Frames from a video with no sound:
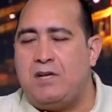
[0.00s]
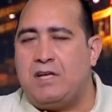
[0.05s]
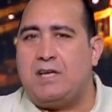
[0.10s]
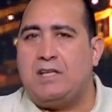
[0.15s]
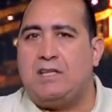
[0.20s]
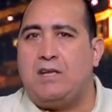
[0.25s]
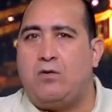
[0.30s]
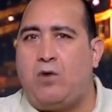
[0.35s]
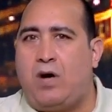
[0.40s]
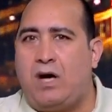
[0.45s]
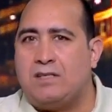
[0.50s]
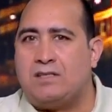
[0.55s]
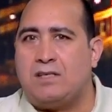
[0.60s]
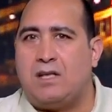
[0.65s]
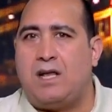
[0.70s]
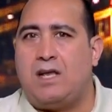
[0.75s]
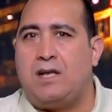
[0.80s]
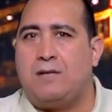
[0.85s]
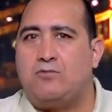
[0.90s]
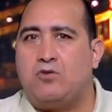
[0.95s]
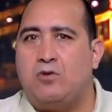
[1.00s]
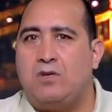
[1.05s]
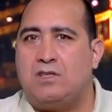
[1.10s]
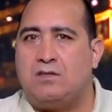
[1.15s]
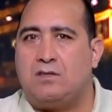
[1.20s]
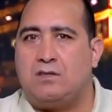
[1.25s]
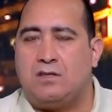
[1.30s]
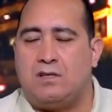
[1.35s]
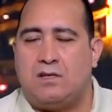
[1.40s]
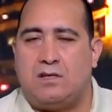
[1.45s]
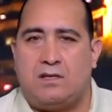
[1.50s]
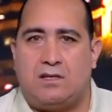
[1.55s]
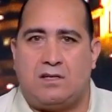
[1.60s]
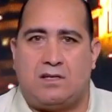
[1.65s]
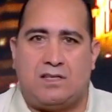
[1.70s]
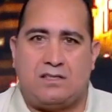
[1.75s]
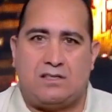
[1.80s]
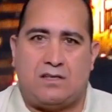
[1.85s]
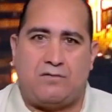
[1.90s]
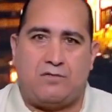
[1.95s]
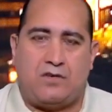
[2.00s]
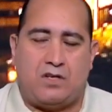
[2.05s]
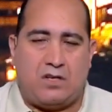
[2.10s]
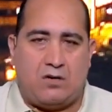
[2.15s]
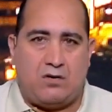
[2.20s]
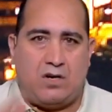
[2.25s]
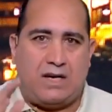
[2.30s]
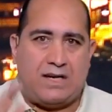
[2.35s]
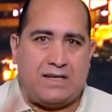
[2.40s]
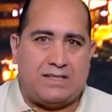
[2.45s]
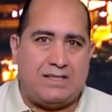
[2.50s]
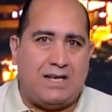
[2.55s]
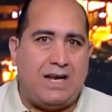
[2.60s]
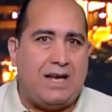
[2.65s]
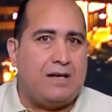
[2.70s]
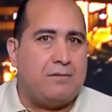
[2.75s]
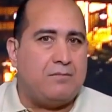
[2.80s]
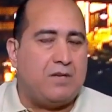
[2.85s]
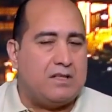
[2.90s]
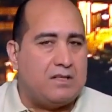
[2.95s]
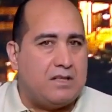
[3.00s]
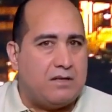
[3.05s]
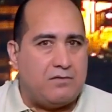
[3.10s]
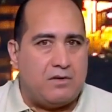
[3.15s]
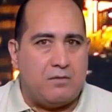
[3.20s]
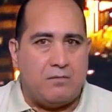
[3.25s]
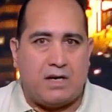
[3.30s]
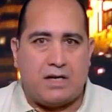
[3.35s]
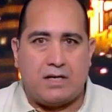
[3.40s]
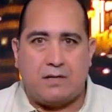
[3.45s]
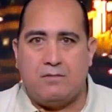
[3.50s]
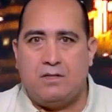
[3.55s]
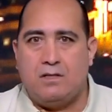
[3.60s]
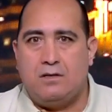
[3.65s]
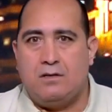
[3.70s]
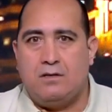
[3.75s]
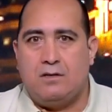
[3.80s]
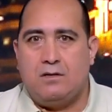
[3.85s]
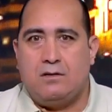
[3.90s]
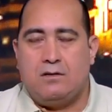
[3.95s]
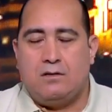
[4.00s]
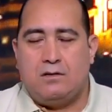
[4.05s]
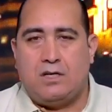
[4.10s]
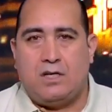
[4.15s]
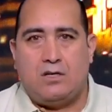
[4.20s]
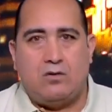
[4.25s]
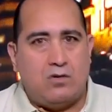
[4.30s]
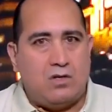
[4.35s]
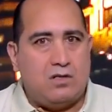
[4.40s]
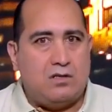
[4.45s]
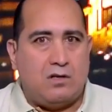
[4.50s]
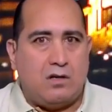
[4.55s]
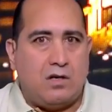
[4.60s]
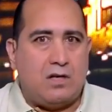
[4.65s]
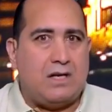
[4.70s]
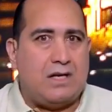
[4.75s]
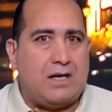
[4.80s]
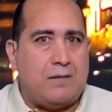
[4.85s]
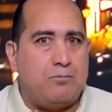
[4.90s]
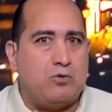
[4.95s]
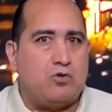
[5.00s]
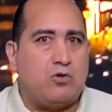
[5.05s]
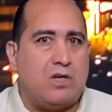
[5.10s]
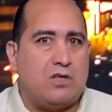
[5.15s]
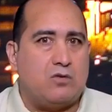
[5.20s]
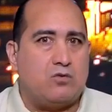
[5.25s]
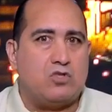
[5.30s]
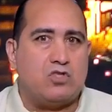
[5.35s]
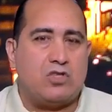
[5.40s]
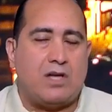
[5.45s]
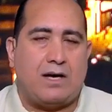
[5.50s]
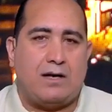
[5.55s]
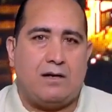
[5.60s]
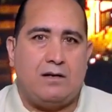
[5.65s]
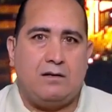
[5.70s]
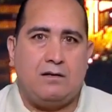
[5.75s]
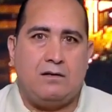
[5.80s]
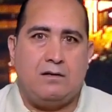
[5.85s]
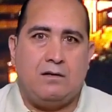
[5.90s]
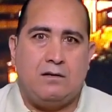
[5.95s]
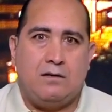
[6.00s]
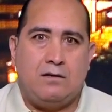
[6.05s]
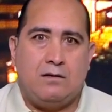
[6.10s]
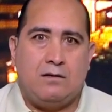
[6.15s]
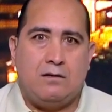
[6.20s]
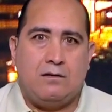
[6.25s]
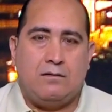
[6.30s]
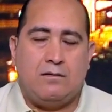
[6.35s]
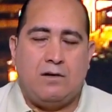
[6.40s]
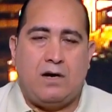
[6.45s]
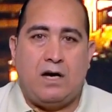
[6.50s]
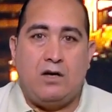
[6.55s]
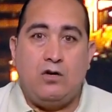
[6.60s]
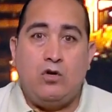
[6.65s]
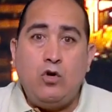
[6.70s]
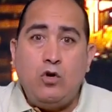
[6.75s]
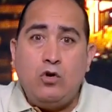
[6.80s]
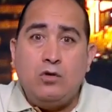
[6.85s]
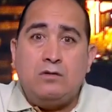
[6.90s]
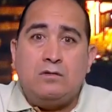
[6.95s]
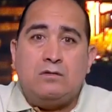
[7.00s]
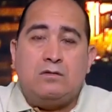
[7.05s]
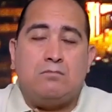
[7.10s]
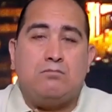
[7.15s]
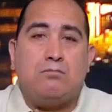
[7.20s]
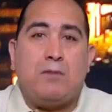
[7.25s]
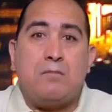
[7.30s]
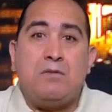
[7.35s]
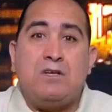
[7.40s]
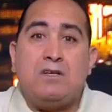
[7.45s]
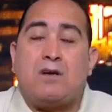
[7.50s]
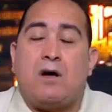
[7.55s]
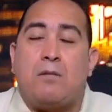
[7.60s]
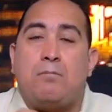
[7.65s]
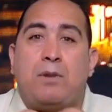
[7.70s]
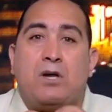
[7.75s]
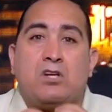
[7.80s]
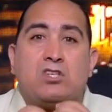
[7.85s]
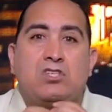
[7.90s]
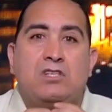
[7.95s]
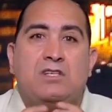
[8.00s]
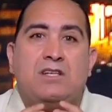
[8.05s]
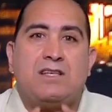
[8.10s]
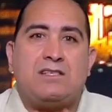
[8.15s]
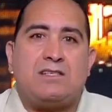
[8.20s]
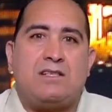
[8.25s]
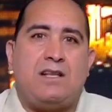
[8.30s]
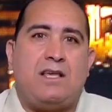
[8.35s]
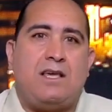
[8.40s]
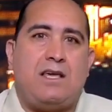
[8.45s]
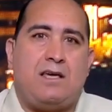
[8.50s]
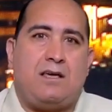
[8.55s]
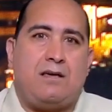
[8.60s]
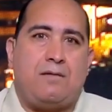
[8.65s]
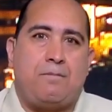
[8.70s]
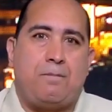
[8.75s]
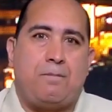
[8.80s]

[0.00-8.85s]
كده وحصل على بطوله آه، كاس افريقيا وراح كاس العالم للانديه في المغرب يعني اوريدي الراجل جاب بطولات واشتغل هنقعد ما بنكبرش الناس ليه